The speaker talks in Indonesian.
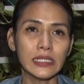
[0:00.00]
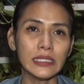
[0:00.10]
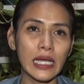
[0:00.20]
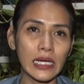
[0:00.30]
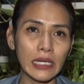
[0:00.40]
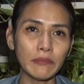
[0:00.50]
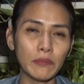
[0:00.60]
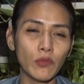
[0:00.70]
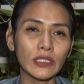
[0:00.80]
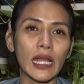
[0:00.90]
Jangan
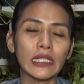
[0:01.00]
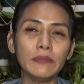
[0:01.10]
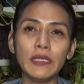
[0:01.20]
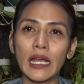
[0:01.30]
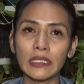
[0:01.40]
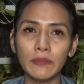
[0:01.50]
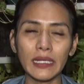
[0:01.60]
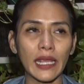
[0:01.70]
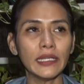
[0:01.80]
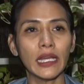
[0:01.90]
membuat alibi-alibi
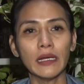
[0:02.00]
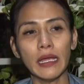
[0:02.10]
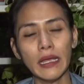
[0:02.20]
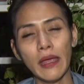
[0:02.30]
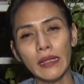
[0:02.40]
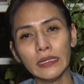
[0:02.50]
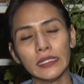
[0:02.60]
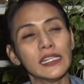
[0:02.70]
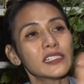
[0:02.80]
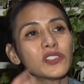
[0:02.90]
lain yang
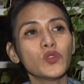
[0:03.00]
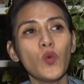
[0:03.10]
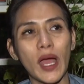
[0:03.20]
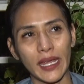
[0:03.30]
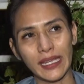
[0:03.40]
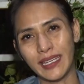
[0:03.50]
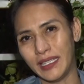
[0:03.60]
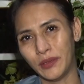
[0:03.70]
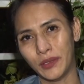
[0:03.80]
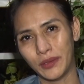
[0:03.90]
tidak sesuai
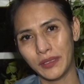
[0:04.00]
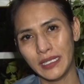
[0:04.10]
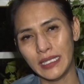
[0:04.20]
gitu loh.